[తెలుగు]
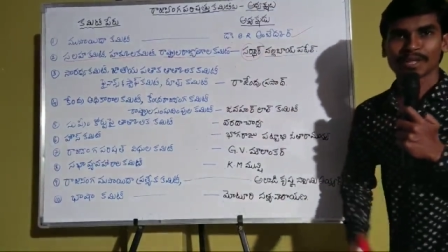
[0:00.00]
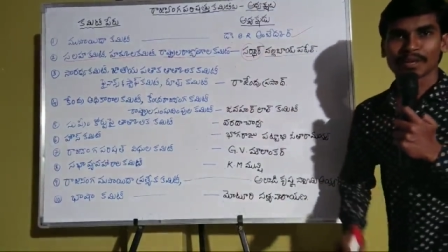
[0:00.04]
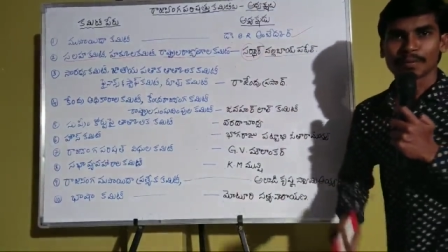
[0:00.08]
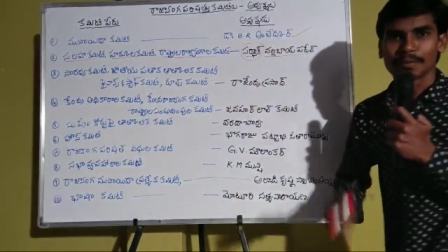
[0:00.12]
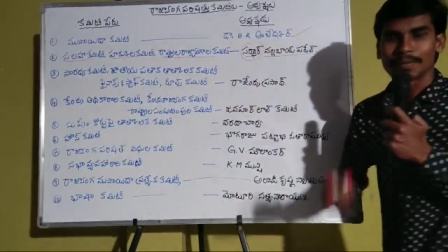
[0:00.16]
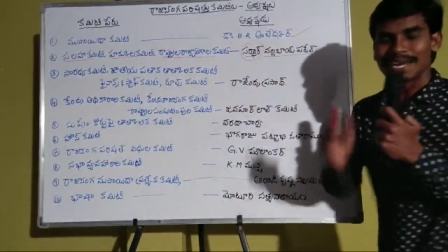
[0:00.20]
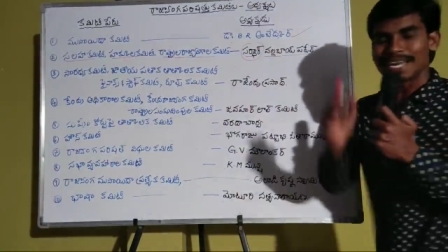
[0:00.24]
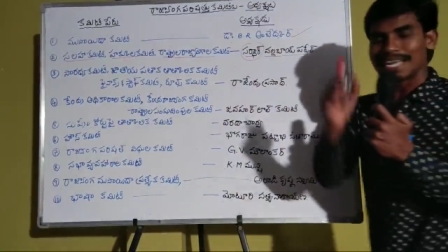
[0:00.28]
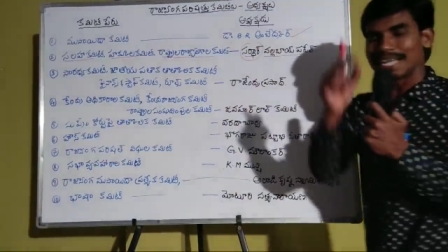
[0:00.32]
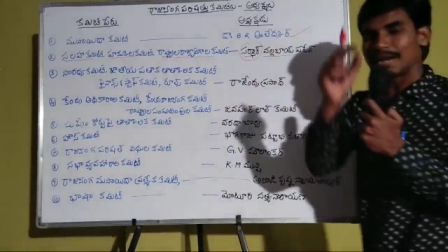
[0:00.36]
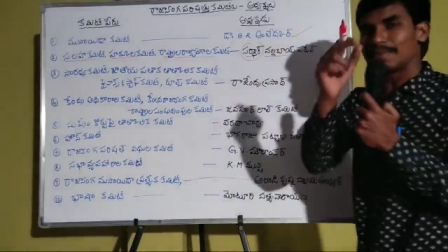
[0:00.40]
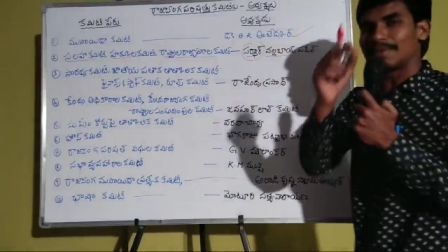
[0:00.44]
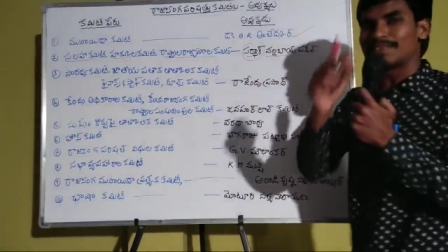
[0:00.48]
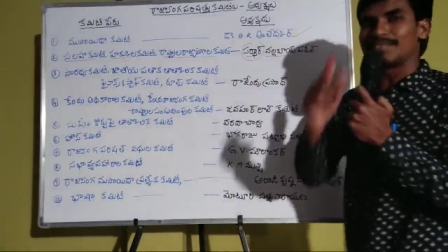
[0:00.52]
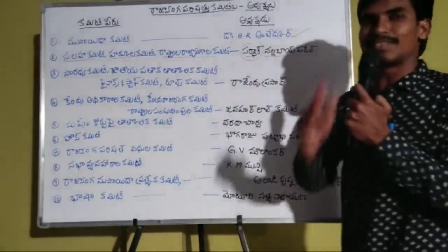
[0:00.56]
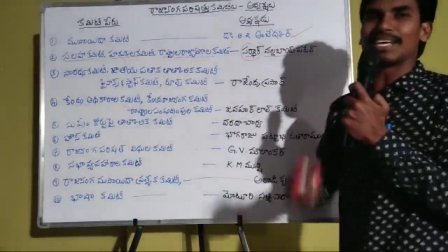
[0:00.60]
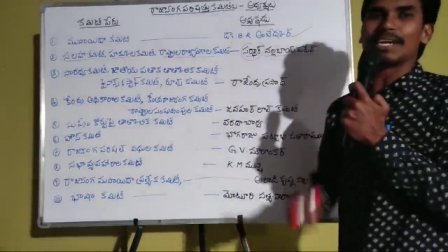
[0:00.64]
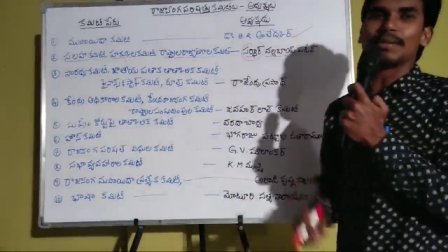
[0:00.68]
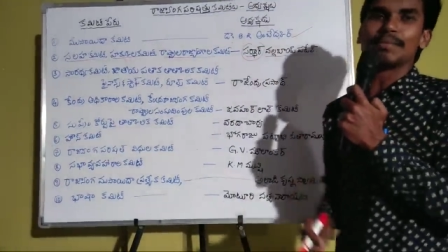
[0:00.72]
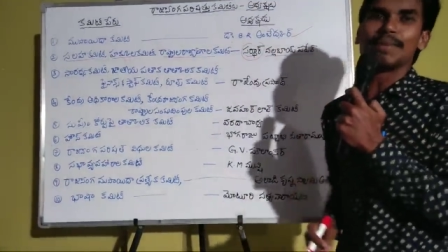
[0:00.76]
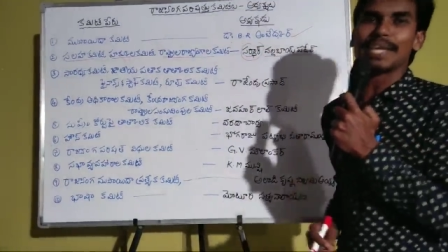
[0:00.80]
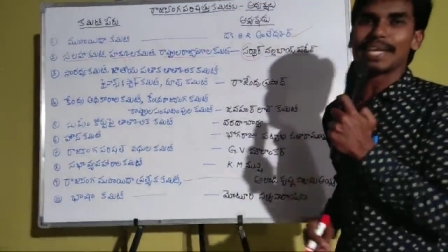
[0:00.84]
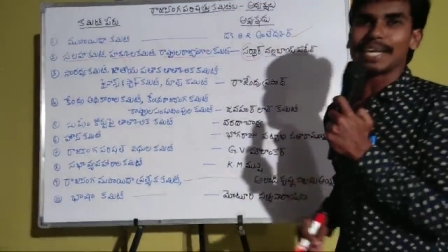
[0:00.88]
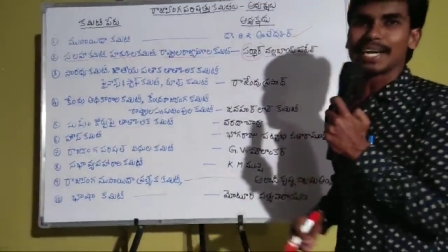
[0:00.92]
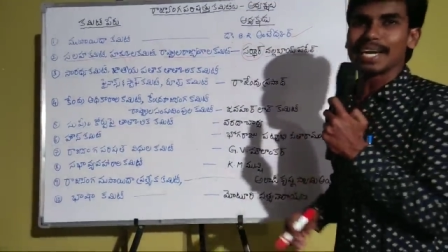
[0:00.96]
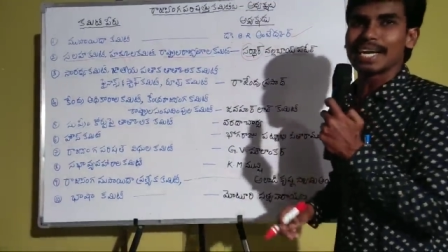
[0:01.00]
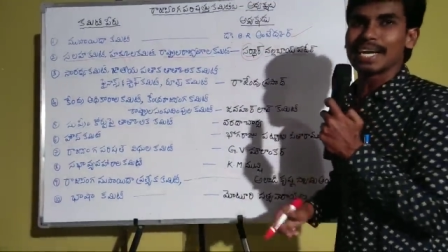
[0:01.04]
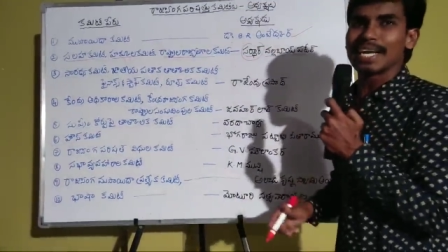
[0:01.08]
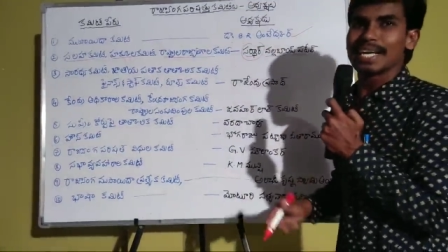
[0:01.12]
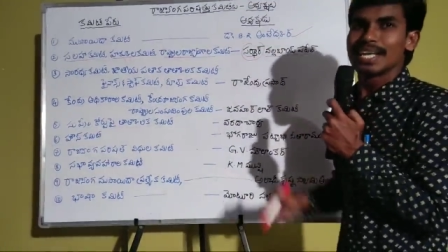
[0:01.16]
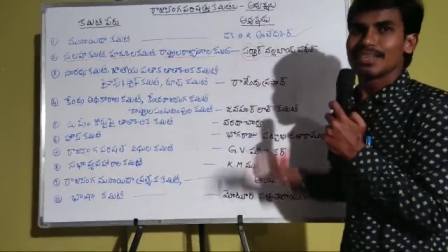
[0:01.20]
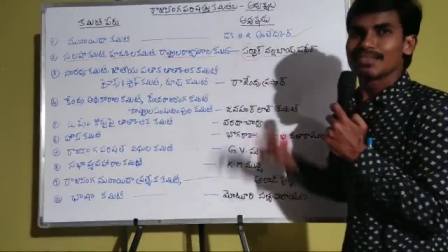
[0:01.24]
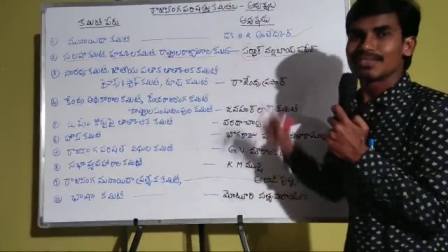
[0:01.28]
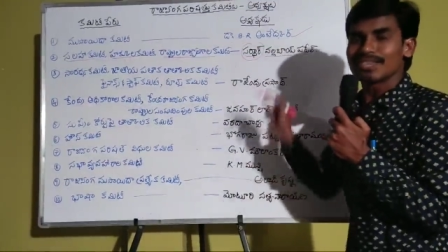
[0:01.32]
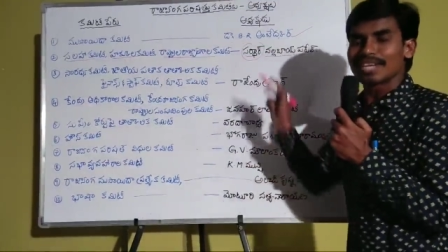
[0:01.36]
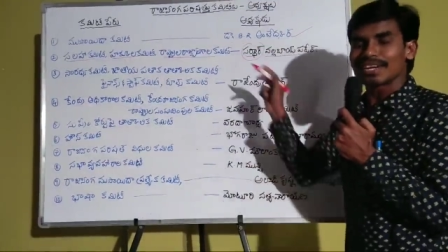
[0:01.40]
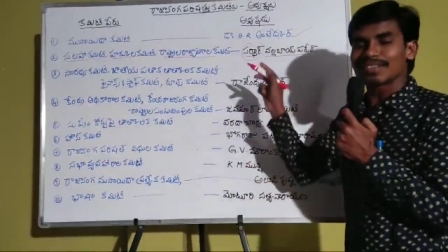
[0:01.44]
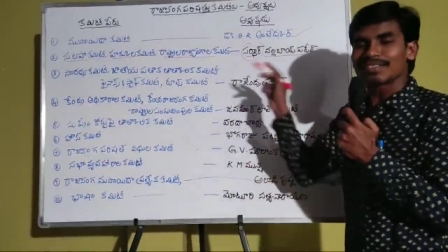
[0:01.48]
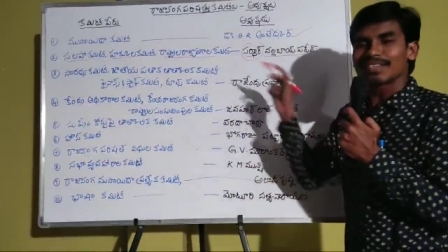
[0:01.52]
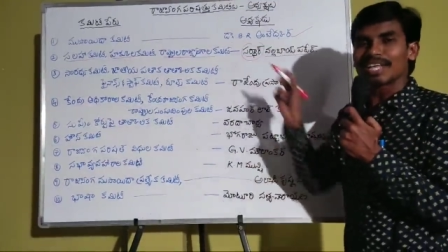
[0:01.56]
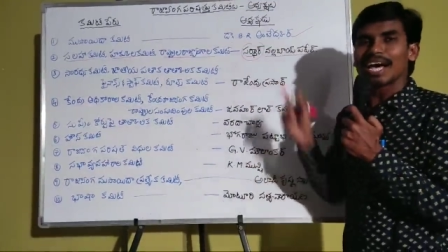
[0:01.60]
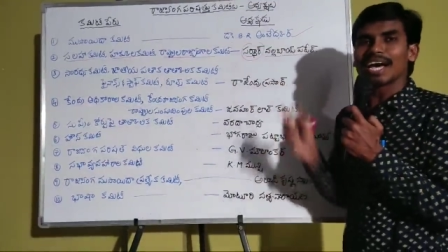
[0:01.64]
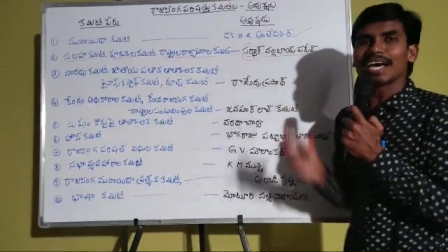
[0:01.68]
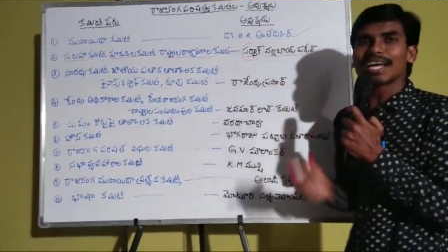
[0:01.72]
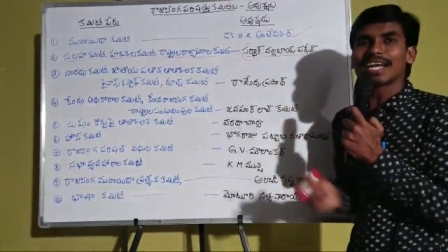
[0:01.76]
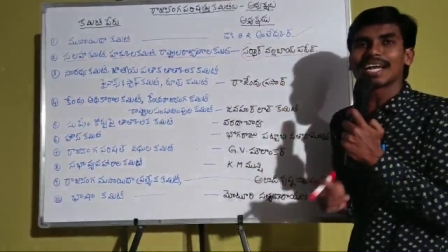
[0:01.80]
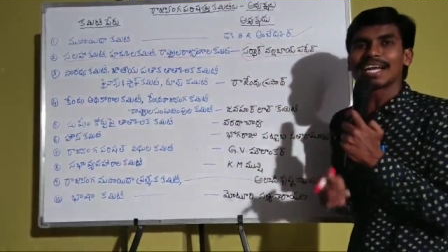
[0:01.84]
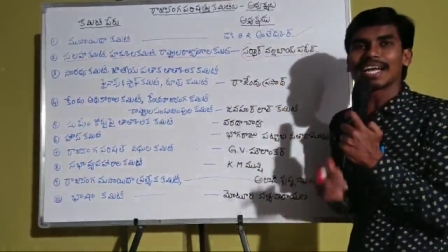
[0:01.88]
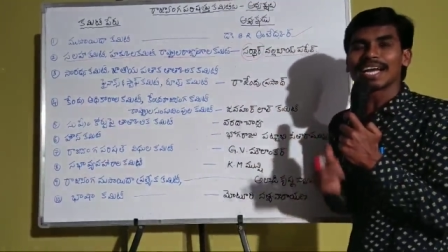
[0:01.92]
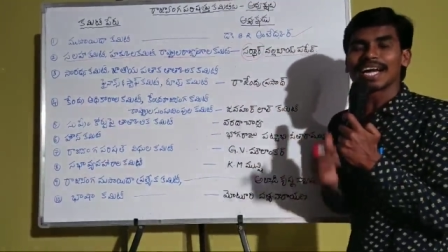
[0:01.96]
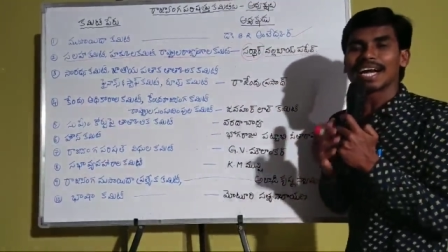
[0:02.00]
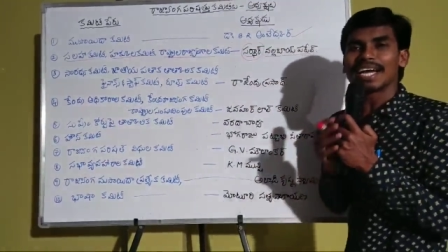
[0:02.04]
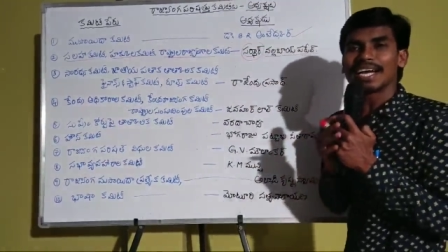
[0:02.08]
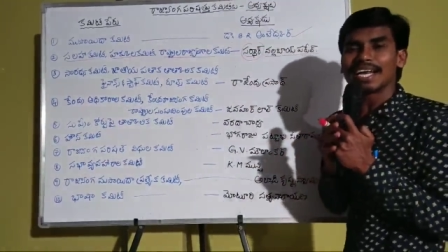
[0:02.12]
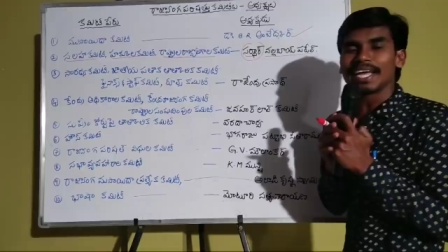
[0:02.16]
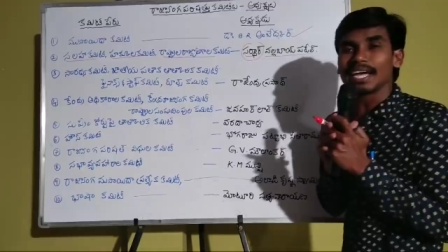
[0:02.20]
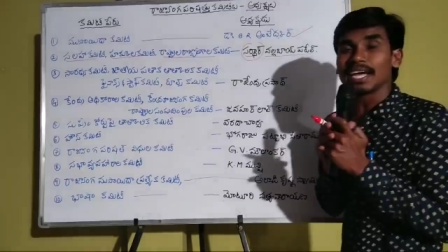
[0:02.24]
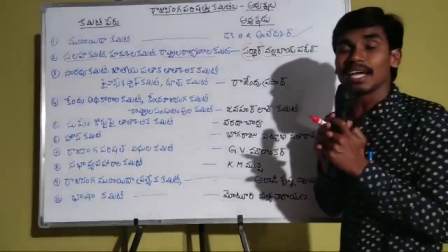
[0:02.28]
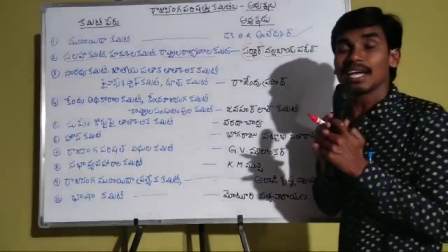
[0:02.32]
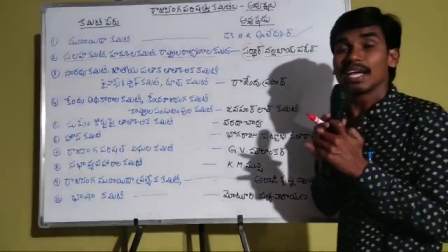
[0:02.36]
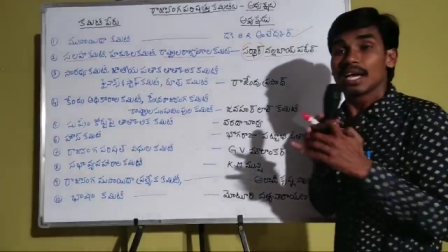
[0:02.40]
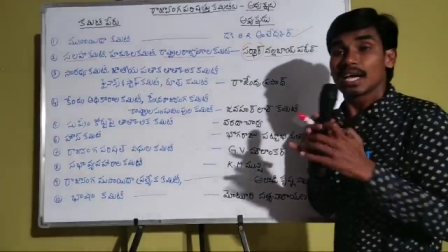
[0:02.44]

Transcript: మళ్ళీ గమనించాలి మీరు ఇక్కడ సర్దార్ అనగానే